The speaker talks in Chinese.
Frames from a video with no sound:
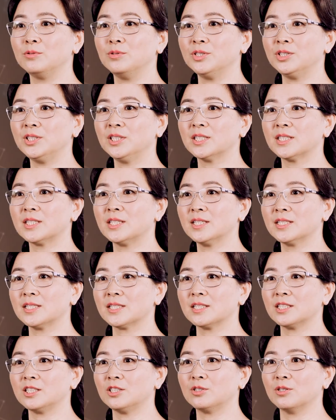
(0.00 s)
女性生
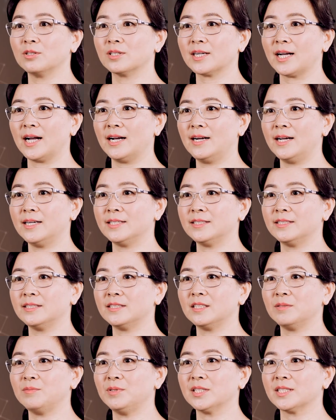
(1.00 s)
殖系统感染
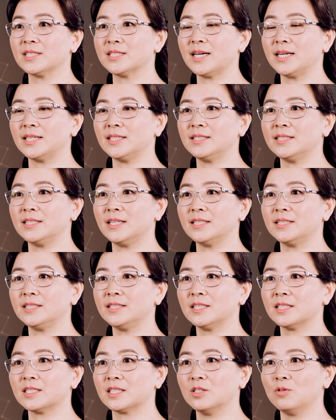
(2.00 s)
性疾病在一些
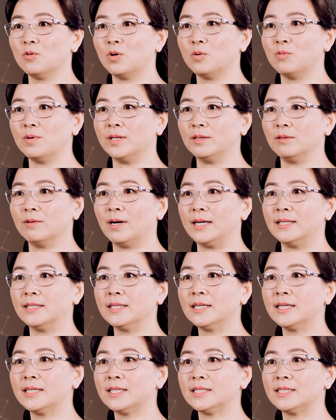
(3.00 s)
性生活紊乱、
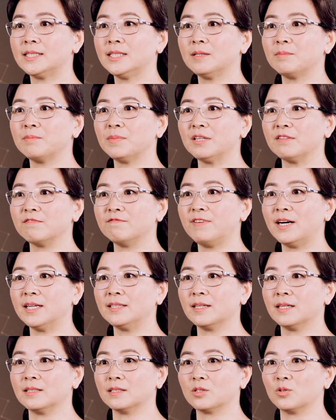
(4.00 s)
性病
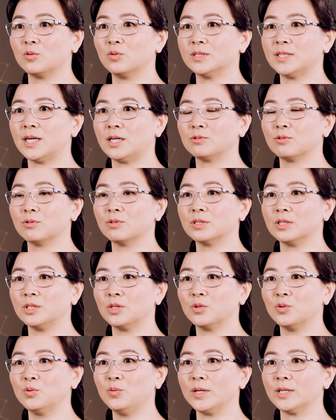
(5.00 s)
泛滥的国家中
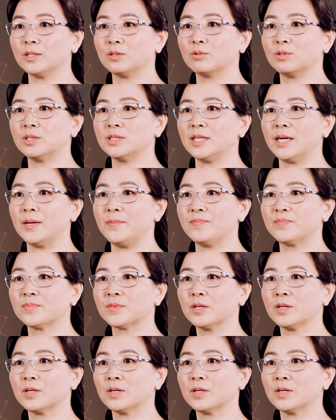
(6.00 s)
尤为多见。